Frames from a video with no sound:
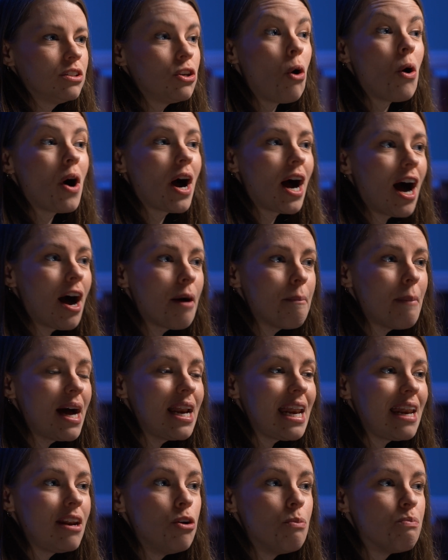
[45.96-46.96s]
ils ont rarement
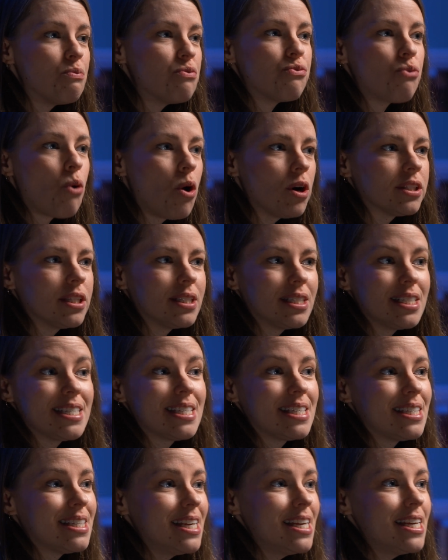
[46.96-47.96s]
le pouvoir de
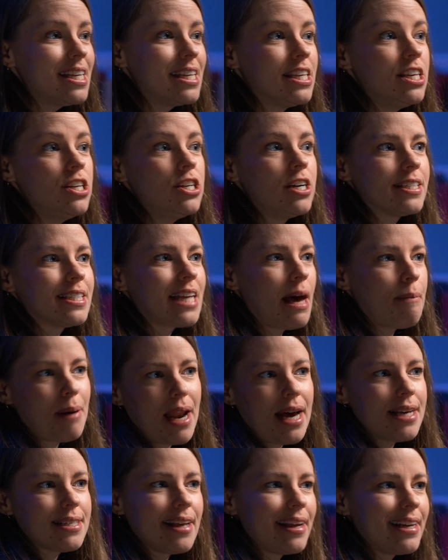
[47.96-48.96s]
décider qui a sa
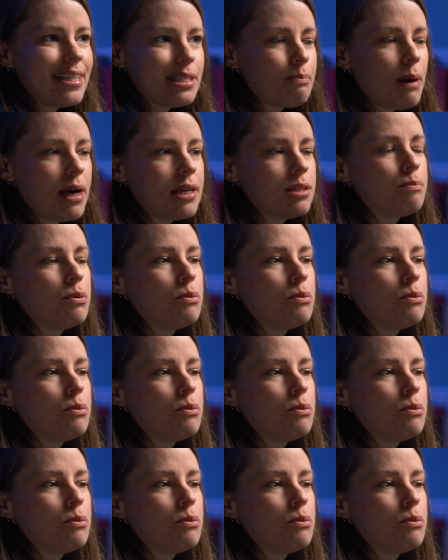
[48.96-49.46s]
place dans l'espace